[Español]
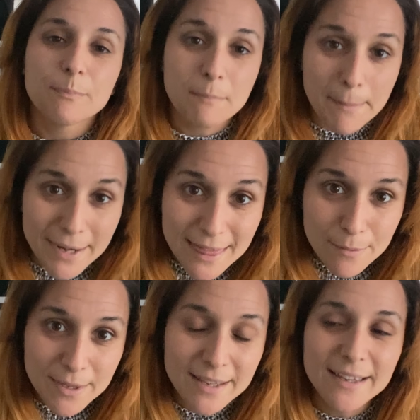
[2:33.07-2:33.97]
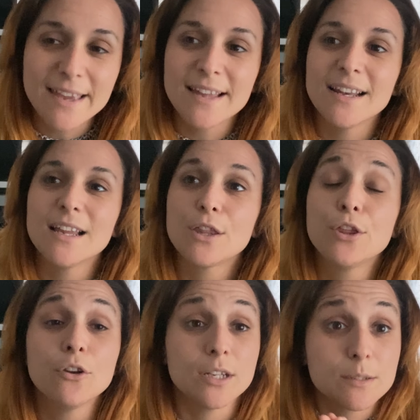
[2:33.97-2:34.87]
¿Me parece bien que hayan
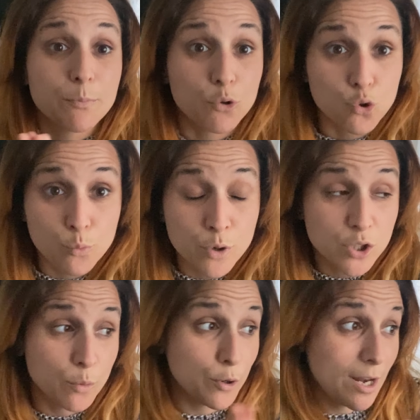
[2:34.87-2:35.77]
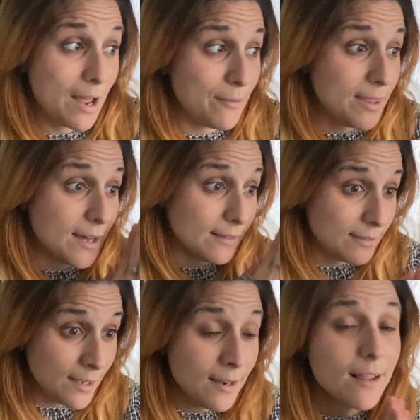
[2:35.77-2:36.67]
elecciones? Por supuesto, porque la vida
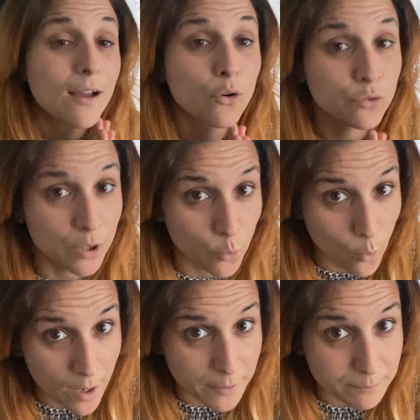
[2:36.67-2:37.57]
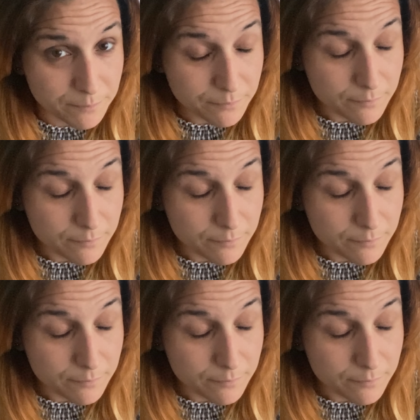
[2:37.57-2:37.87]
tiene que continuar.